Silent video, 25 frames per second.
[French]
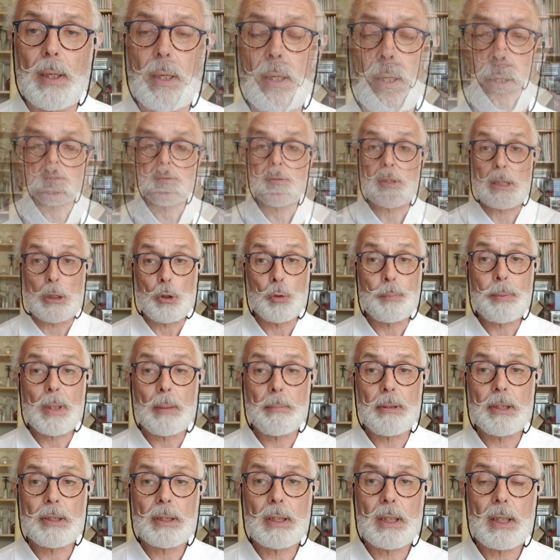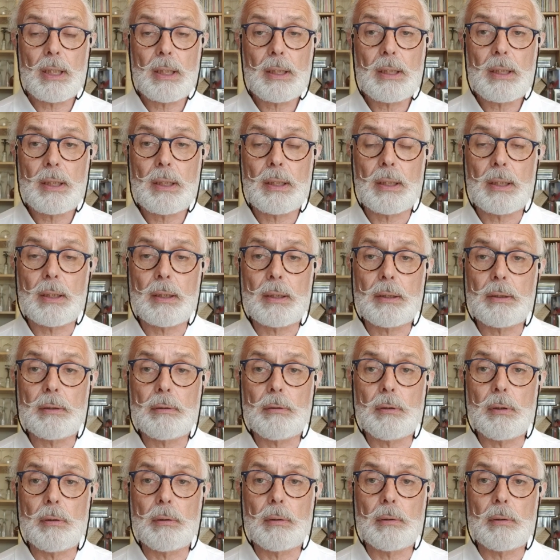et ce qui nous permettra
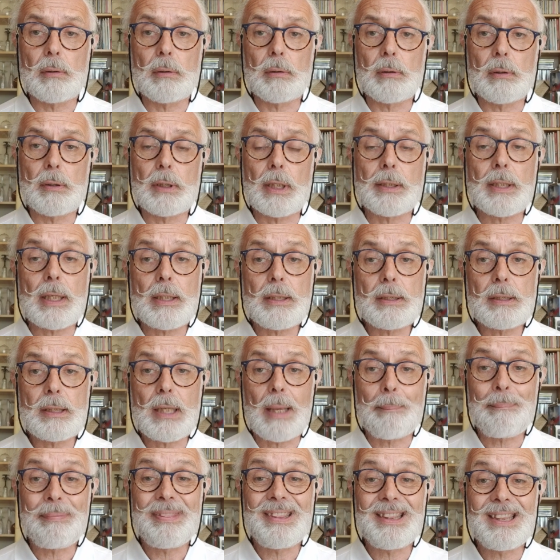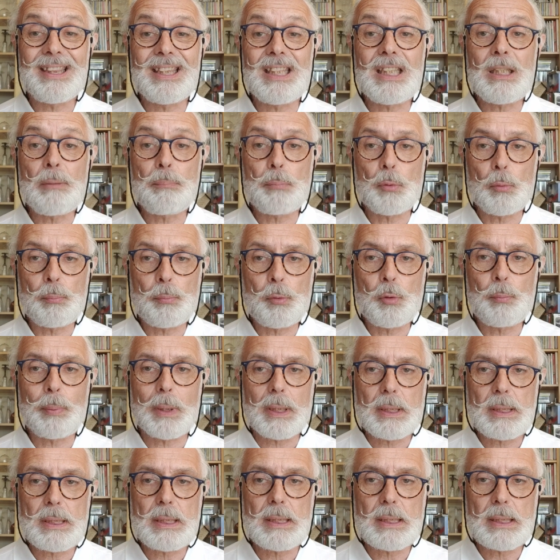euh, d'analyser un petit peu plus
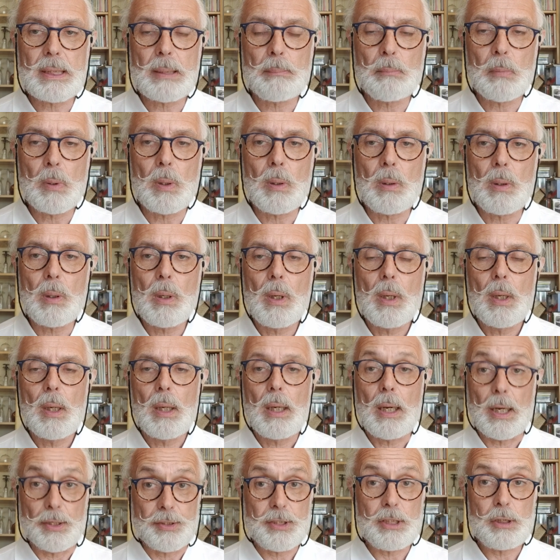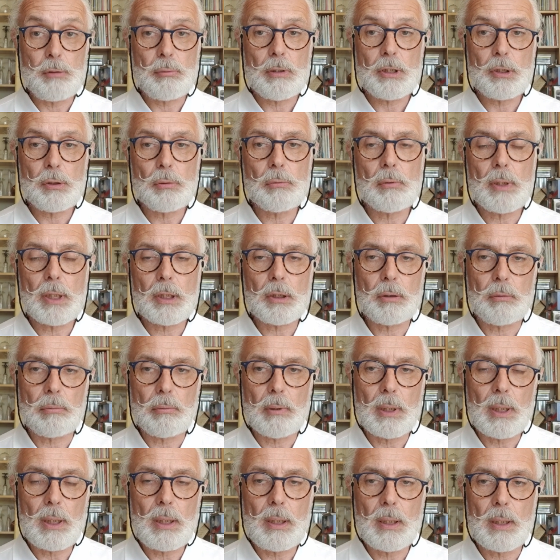précisément la situation
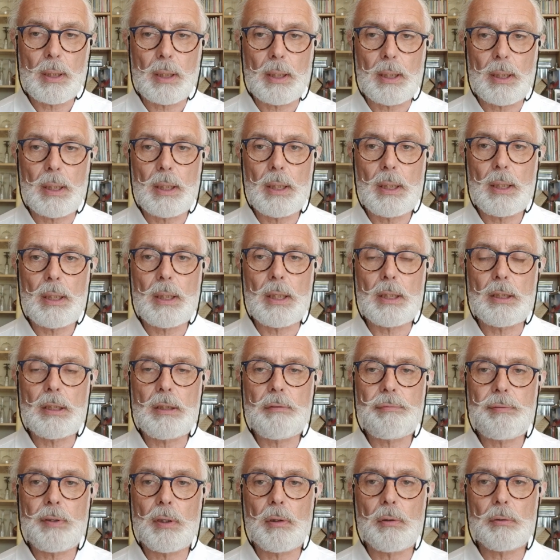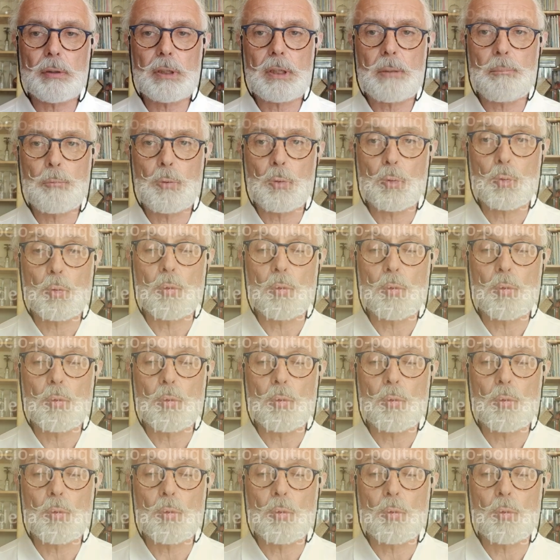actuelle et les différents types de